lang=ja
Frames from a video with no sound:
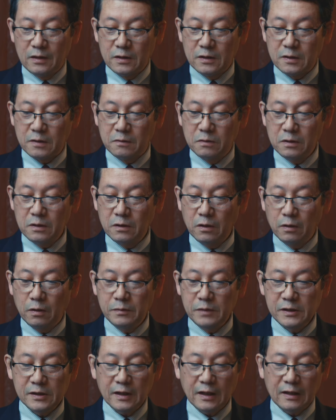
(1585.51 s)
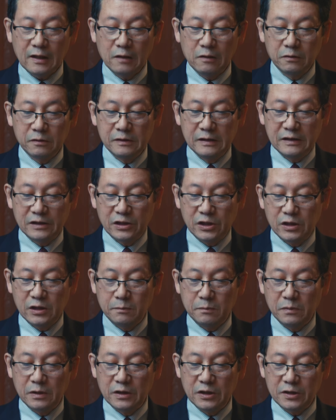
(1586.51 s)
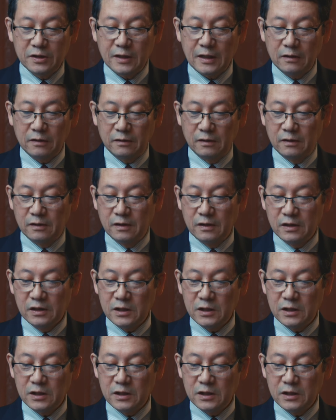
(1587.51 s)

救いを自らのうちに身につける。